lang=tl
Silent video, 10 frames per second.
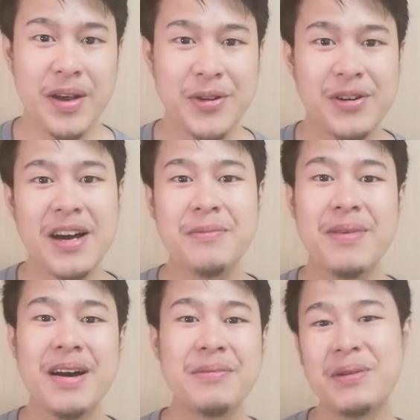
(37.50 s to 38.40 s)
paano nga
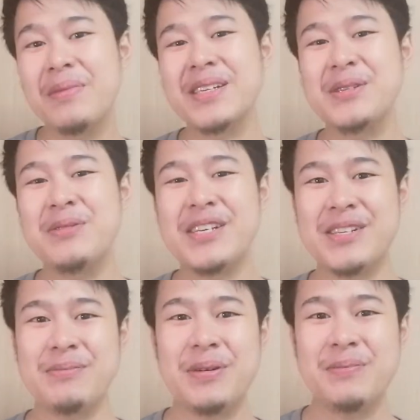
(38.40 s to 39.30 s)
ba mag-maximize
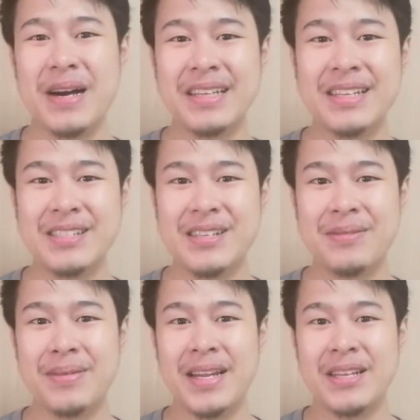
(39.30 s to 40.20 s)
ang pag-pack ng isang
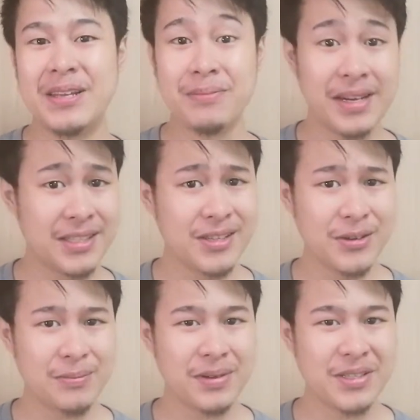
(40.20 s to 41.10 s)
maleta para sa
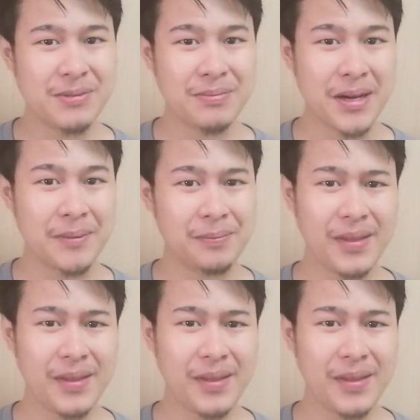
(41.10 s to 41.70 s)
iyong pagsampa?